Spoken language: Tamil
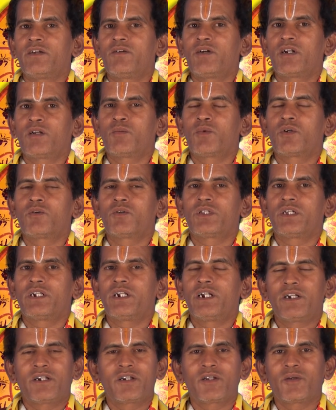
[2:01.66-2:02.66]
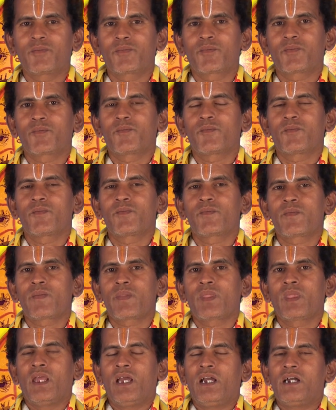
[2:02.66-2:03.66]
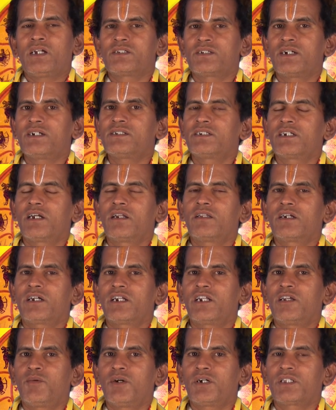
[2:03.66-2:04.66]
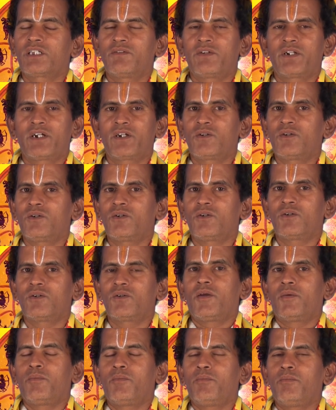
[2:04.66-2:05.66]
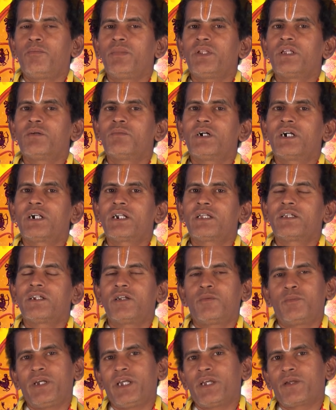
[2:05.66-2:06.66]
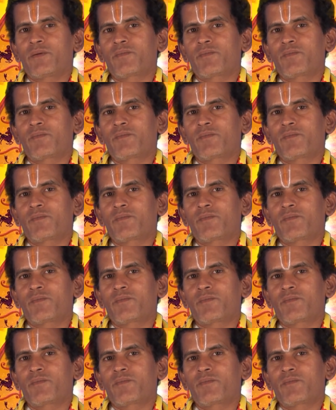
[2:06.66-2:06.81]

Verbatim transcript: கடிவாளம் போடுவது நன்று சாட்சிகளில் கண்டிப்பாக தவிர்க்கணும் மிதமான தினமே